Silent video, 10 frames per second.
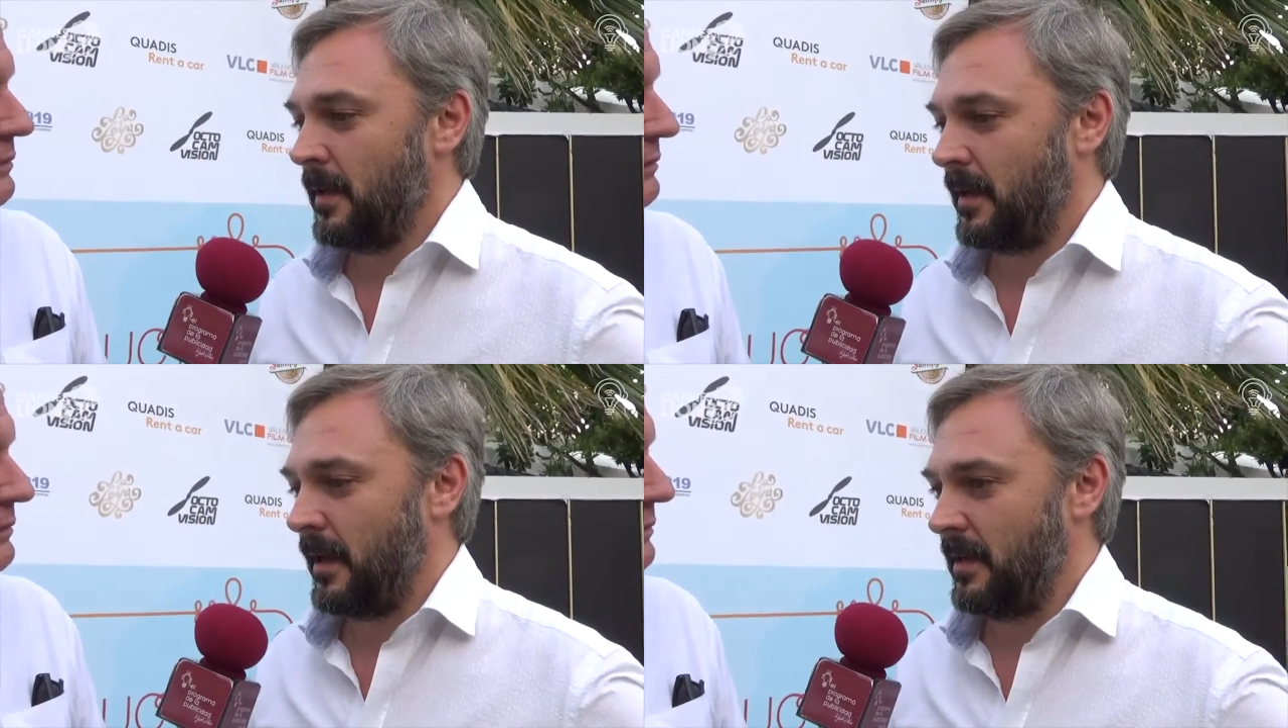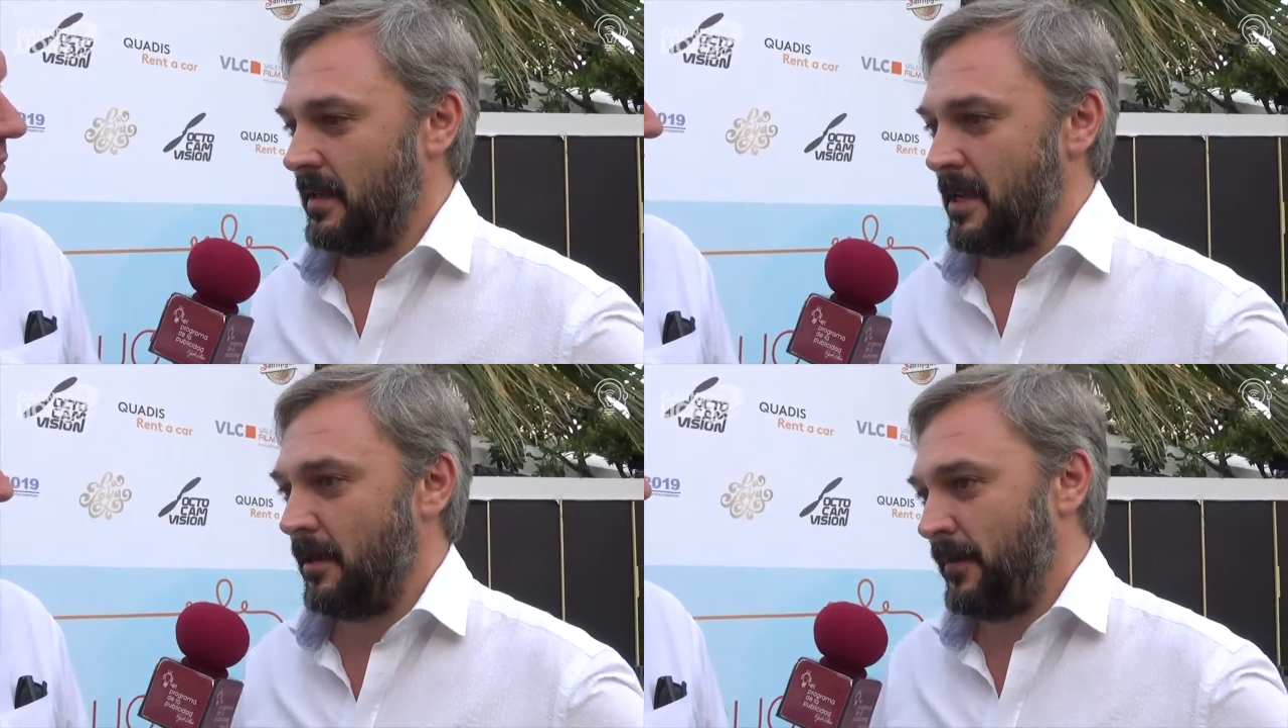que
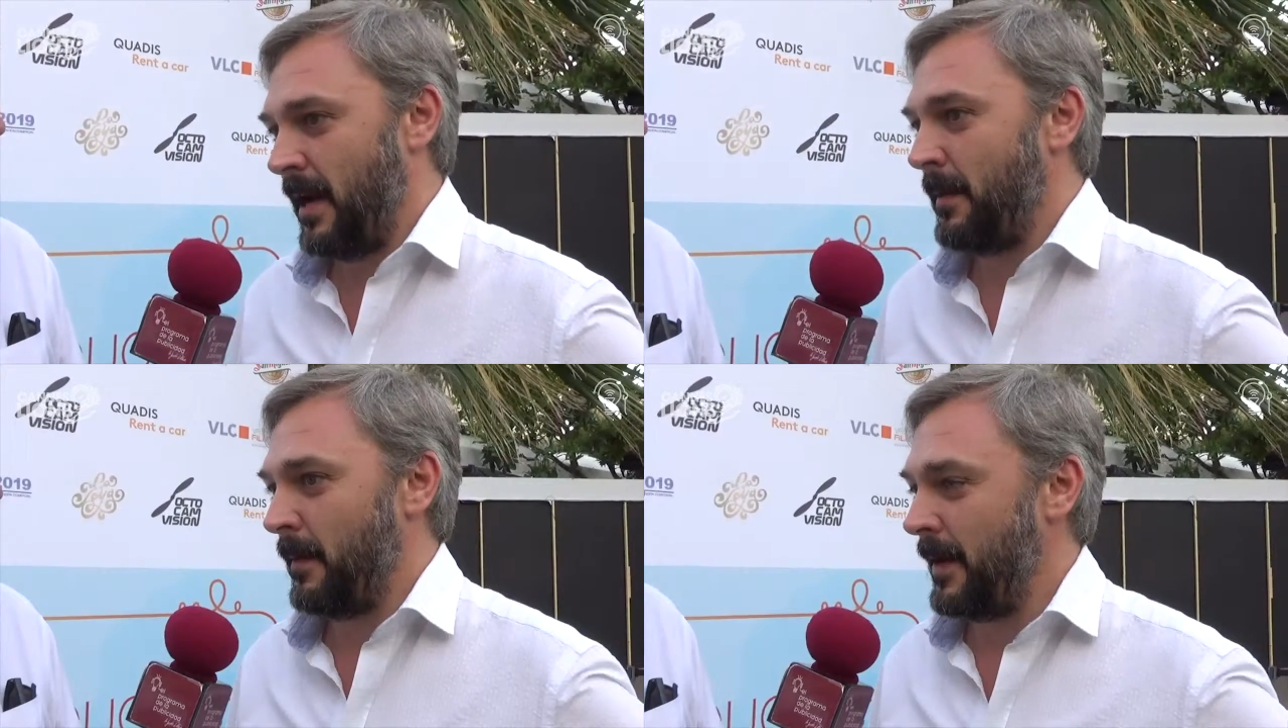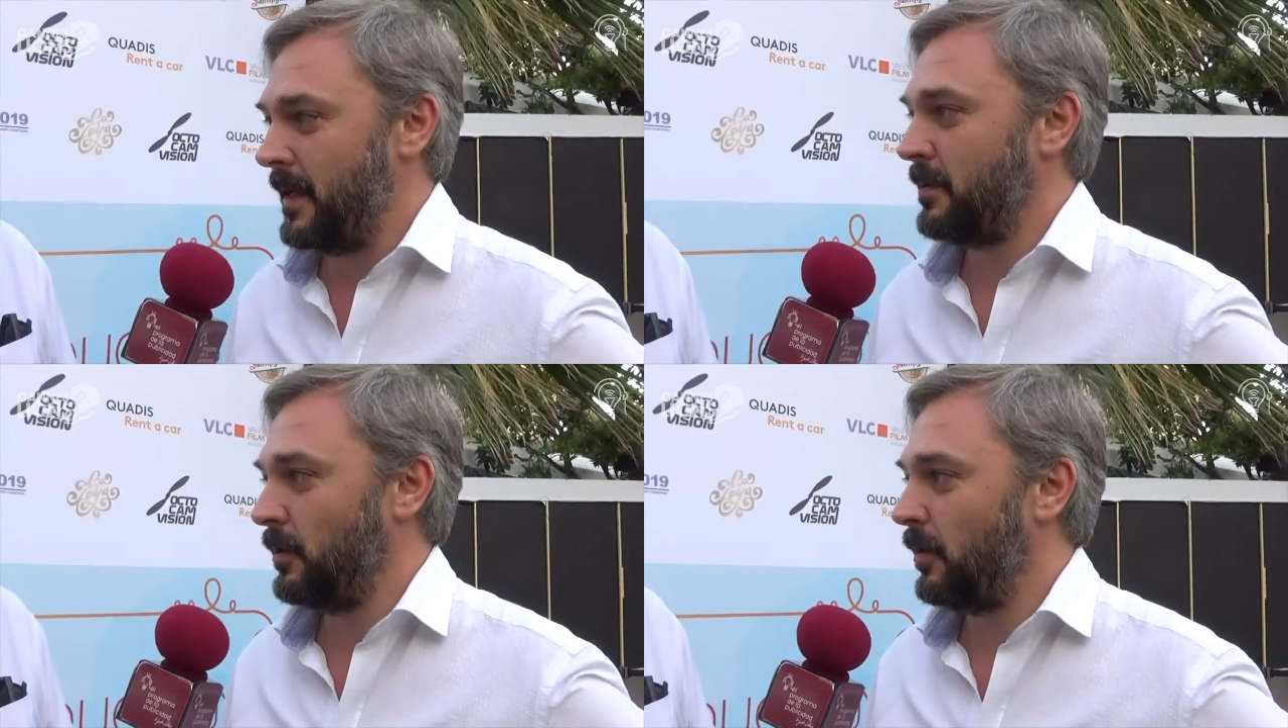se ha llevado al final el
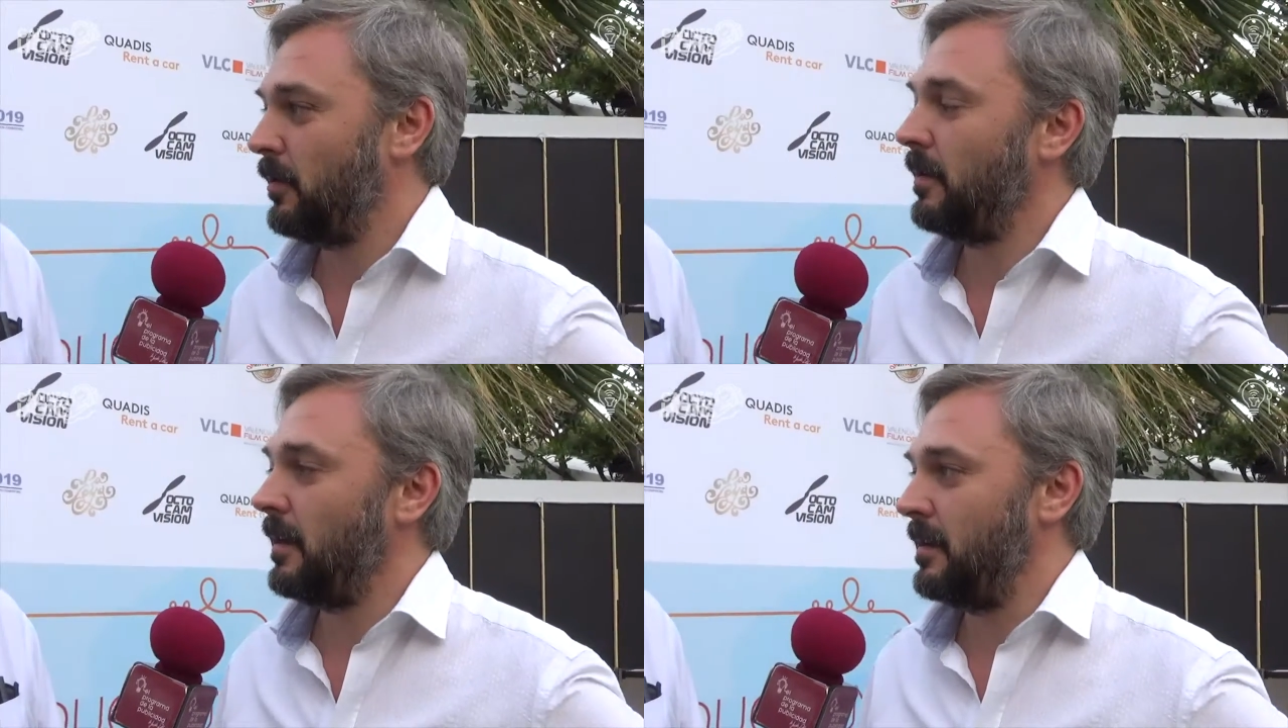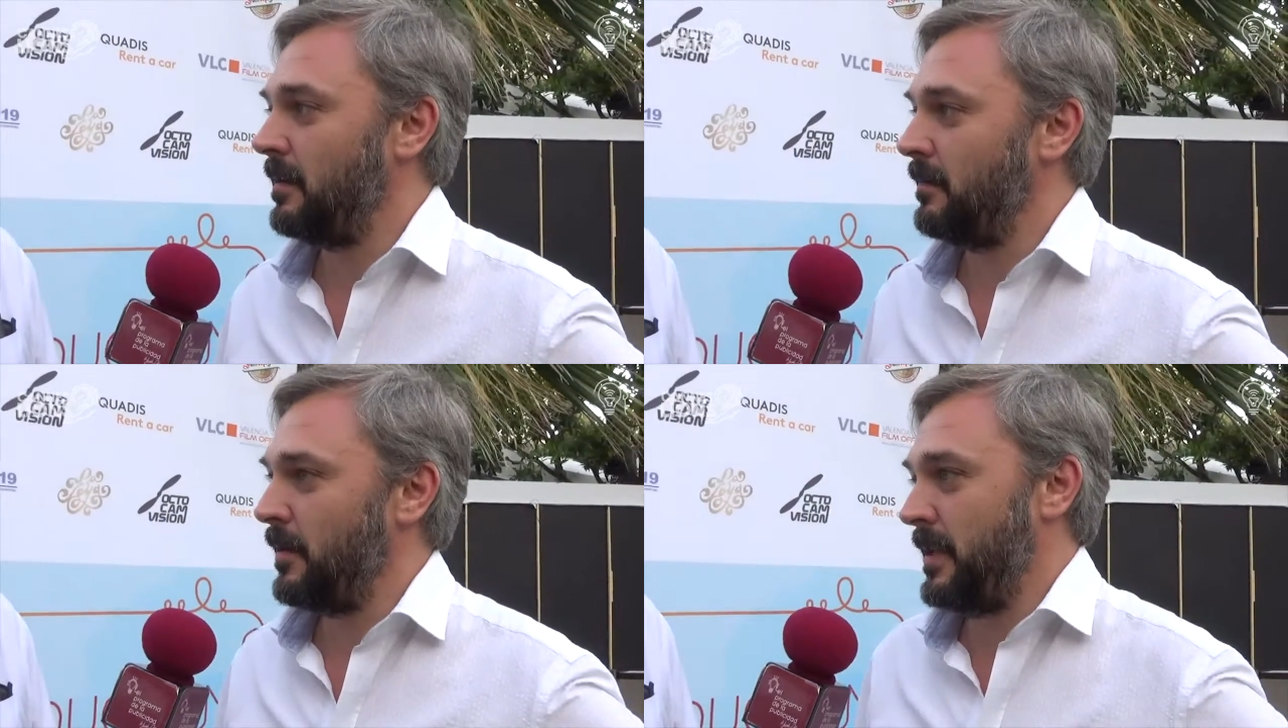palmarés, sobre todo a
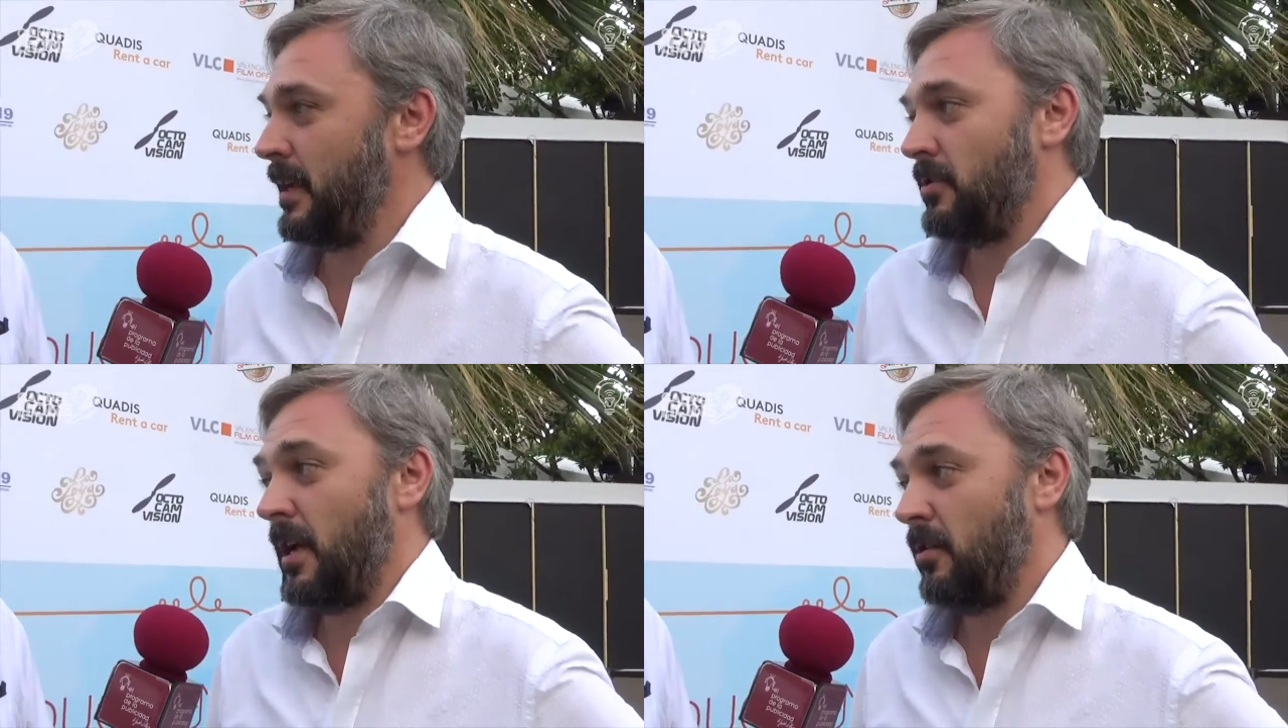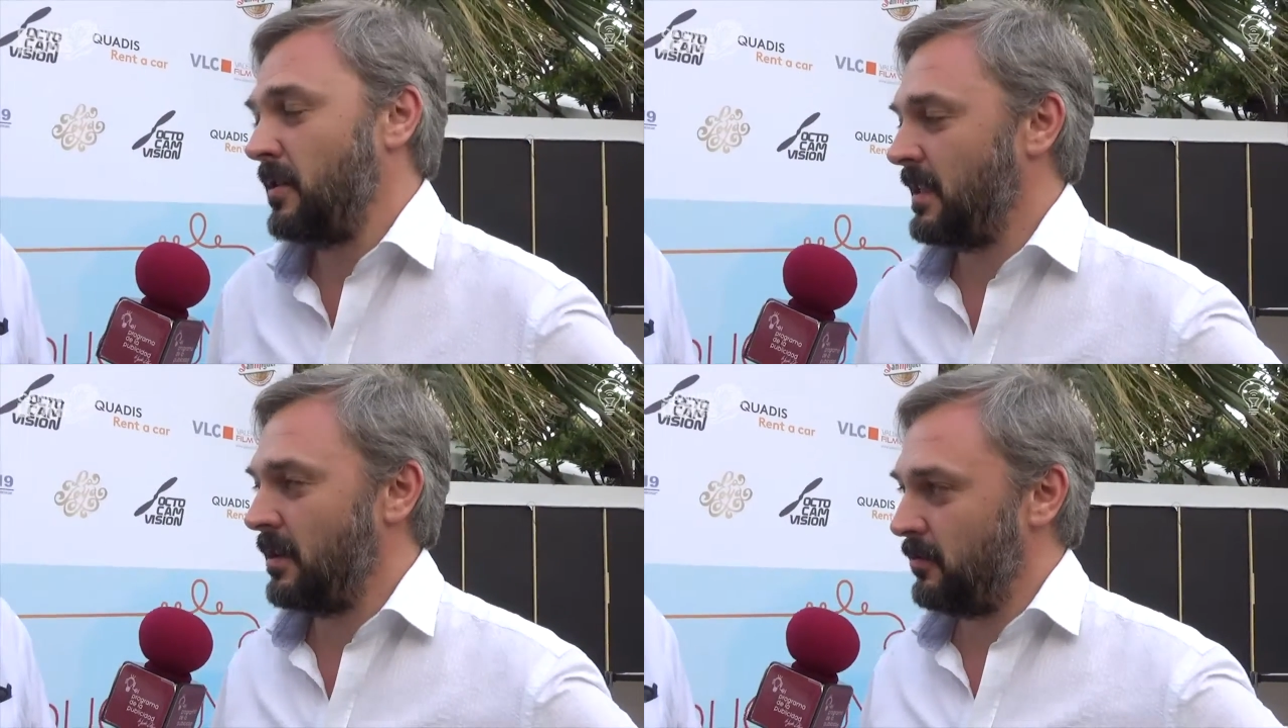los anglosajón,
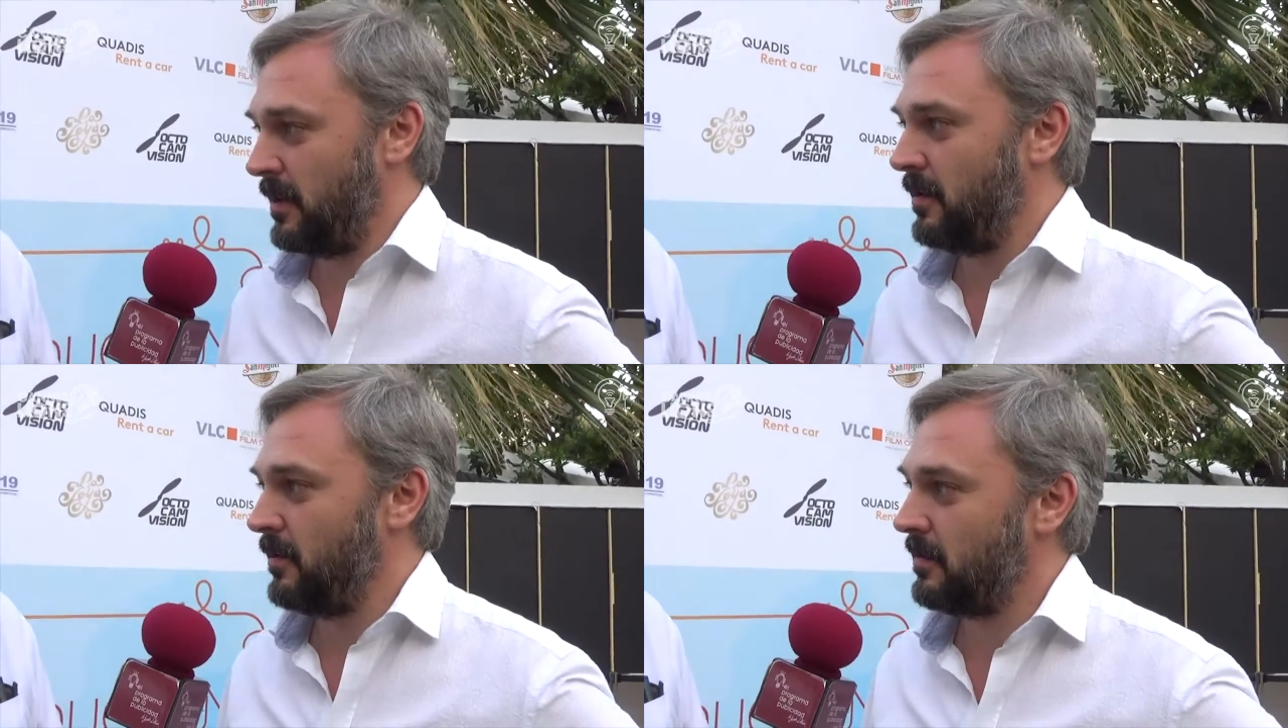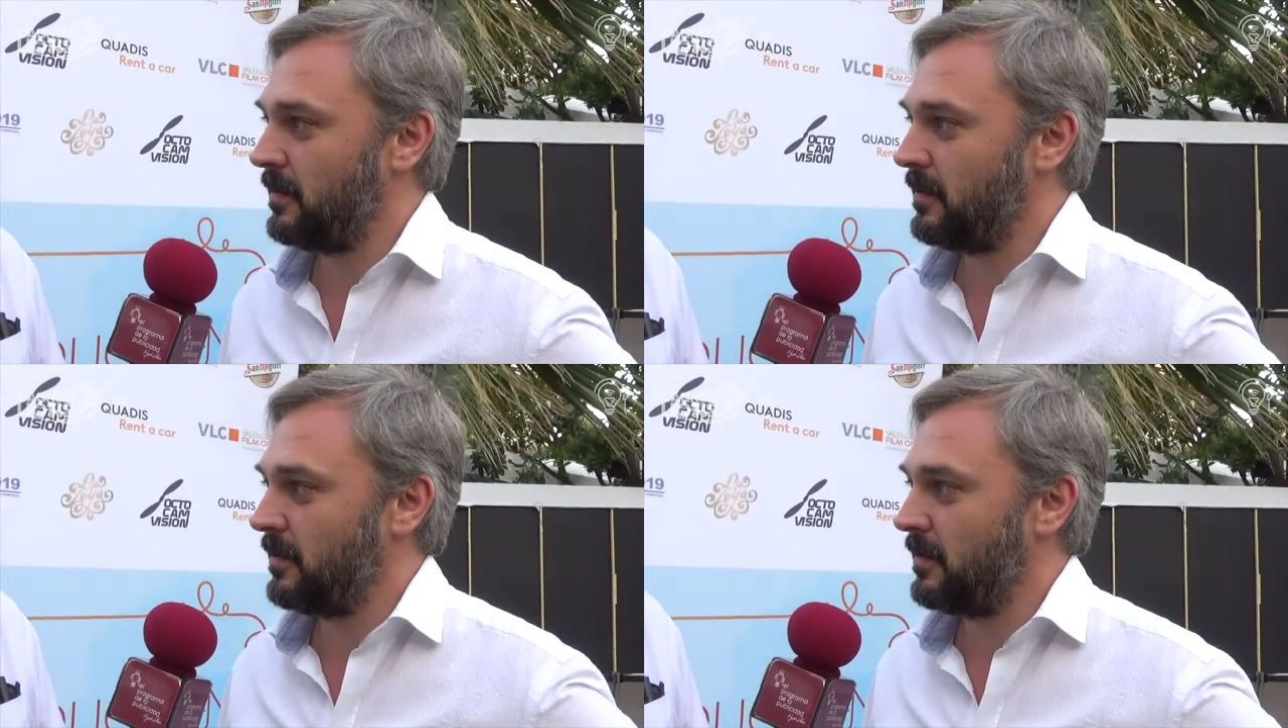Estados Unidos,